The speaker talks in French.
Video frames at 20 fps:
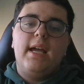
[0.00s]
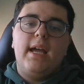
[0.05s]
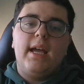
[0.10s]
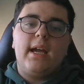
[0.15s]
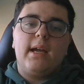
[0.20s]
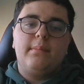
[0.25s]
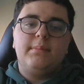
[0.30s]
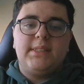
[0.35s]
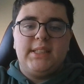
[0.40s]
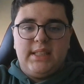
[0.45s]

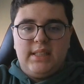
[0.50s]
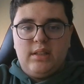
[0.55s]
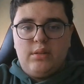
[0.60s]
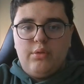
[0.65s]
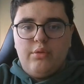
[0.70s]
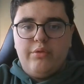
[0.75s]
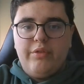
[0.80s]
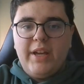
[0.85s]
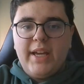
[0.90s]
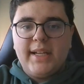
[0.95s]
RMC
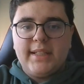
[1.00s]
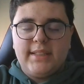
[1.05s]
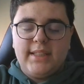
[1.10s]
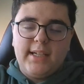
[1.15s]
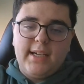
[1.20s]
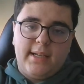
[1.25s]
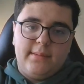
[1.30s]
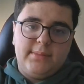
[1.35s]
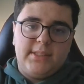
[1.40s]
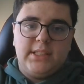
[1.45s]
Découverte
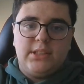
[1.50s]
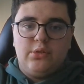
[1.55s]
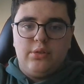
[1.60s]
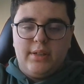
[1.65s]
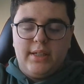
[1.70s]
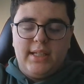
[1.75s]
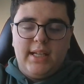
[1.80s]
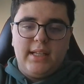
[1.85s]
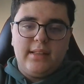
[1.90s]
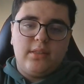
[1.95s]
et RMC
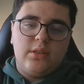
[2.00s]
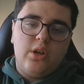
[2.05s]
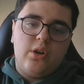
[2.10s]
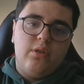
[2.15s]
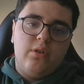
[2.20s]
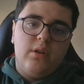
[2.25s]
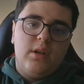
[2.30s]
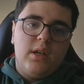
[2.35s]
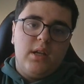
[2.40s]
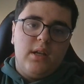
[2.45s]
Story
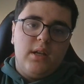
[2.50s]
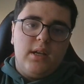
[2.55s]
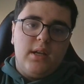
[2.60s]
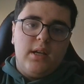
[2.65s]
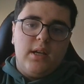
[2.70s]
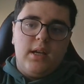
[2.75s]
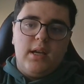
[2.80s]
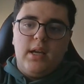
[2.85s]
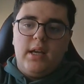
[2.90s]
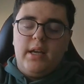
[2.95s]
là-dedans
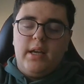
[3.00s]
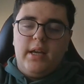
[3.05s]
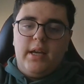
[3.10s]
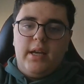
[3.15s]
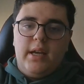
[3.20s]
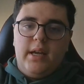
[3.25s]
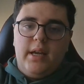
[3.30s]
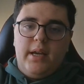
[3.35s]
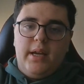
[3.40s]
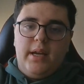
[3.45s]

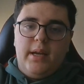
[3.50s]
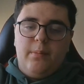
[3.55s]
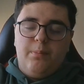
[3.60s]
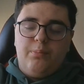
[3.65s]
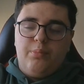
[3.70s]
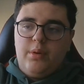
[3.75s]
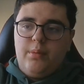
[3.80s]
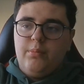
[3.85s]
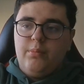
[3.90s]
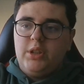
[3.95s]
et
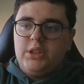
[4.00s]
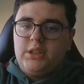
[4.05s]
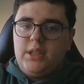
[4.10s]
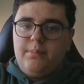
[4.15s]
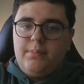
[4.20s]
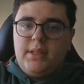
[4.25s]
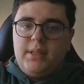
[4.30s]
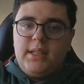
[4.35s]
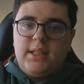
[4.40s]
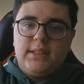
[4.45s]
puis moi
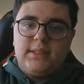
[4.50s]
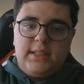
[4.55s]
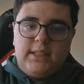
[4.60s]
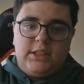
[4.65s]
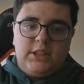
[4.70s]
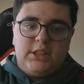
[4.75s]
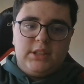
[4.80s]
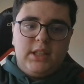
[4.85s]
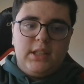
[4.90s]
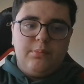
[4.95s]
j'aime bien
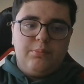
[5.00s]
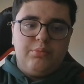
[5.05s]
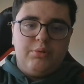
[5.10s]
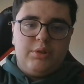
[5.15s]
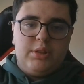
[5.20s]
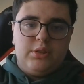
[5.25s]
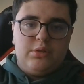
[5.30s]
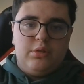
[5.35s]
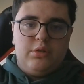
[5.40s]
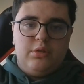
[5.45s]
cette chaîne
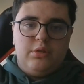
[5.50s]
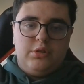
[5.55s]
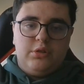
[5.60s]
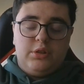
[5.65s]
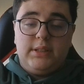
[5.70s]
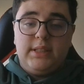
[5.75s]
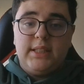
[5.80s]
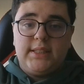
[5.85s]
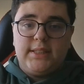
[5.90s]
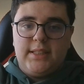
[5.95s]
puisque
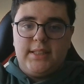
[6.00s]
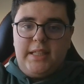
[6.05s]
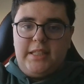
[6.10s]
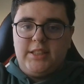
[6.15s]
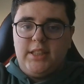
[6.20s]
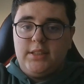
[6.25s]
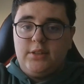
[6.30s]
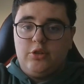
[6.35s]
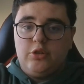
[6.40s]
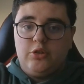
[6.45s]
sais que c'est la
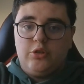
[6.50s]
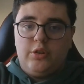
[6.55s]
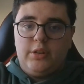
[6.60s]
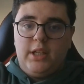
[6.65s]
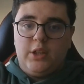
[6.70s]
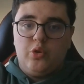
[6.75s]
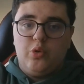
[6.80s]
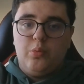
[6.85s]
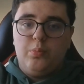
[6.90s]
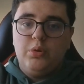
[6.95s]
chaîne que je
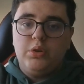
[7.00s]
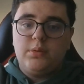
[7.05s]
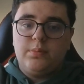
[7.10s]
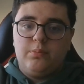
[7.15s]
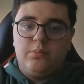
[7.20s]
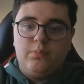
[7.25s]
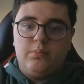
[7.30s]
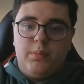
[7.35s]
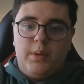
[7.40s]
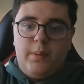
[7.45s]
regarde le plus,
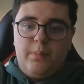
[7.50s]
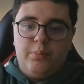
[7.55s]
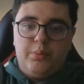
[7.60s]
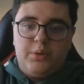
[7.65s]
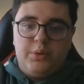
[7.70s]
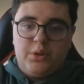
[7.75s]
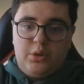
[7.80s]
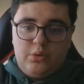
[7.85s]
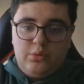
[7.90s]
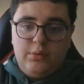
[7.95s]
mais
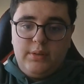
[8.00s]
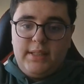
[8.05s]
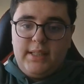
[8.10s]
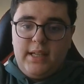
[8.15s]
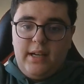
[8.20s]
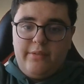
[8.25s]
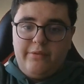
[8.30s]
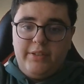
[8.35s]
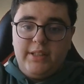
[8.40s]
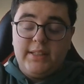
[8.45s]
puis surtout il
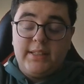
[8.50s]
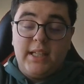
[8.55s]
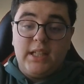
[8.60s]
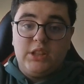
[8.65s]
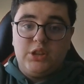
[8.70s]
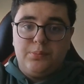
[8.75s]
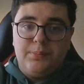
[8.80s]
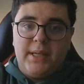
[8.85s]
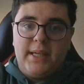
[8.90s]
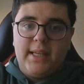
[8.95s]
y a
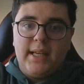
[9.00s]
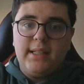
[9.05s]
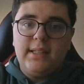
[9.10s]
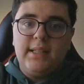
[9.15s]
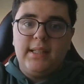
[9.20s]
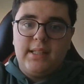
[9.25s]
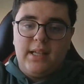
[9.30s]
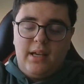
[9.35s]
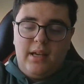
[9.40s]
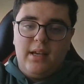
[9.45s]
Vintage
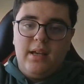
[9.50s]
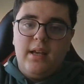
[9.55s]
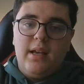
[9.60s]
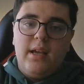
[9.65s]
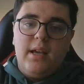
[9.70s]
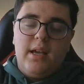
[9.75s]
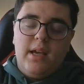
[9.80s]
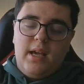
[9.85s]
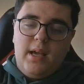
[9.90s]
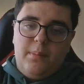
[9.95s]
Mécanique.
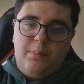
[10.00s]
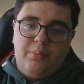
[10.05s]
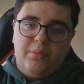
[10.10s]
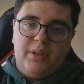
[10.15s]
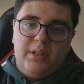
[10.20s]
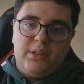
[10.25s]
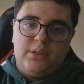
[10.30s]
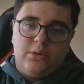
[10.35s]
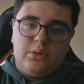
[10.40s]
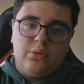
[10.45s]
Et
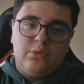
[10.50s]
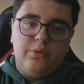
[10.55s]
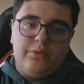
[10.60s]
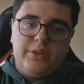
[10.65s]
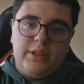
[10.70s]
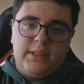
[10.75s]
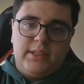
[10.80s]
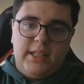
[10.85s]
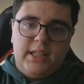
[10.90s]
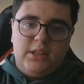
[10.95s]
puis surtout
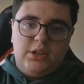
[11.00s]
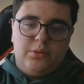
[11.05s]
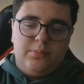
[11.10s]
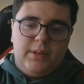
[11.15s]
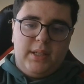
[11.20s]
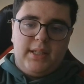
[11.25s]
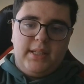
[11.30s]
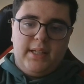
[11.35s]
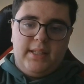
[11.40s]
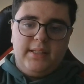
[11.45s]
Vintage
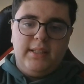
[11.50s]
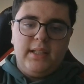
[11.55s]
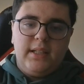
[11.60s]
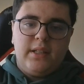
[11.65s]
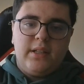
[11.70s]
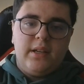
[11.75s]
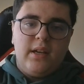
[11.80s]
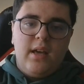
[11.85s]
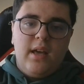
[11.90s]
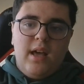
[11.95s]

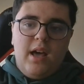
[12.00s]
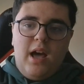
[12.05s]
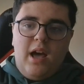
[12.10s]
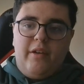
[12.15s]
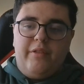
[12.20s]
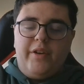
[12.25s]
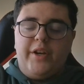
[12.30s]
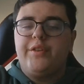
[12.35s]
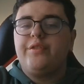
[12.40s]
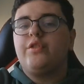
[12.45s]
Mécanique
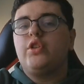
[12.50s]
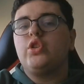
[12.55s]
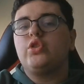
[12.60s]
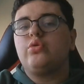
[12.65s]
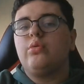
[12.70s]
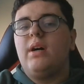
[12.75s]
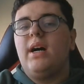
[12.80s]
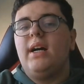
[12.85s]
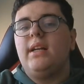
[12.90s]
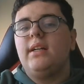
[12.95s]
avec
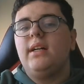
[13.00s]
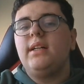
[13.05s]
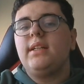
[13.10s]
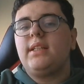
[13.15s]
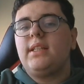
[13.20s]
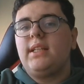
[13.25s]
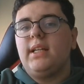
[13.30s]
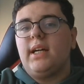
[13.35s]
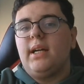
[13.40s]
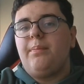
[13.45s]
François Alain
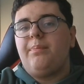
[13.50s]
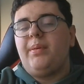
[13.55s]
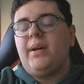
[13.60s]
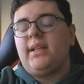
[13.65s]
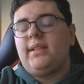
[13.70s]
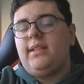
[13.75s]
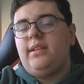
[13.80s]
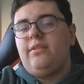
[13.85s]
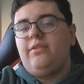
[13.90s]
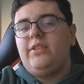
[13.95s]
qui
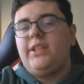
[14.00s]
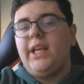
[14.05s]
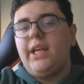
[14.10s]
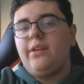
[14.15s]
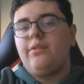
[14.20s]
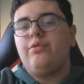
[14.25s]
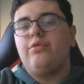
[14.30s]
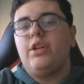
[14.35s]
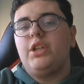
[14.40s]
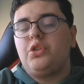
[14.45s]
répare des
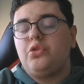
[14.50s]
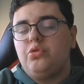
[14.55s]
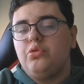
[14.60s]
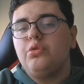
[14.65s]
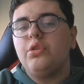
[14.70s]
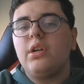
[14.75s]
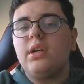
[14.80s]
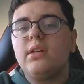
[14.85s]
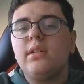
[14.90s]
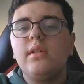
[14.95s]
vieilles
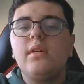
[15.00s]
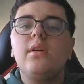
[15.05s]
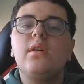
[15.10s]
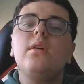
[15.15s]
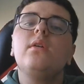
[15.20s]
voitures